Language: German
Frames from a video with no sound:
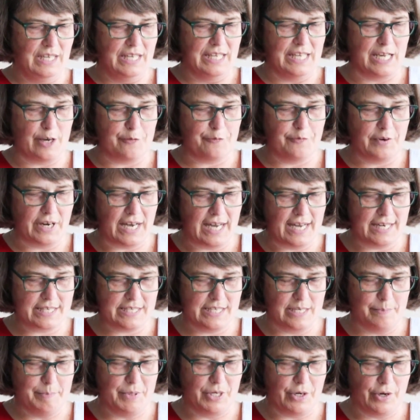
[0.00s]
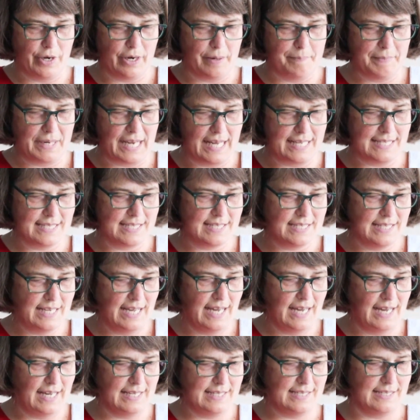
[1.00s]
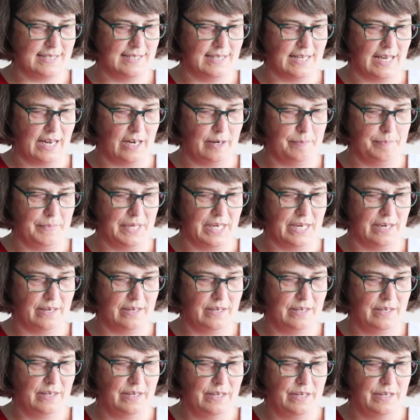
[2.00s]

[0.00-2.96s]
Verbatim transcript: Ja, fragt ihr mit eurem ganzen Herzen nach mir,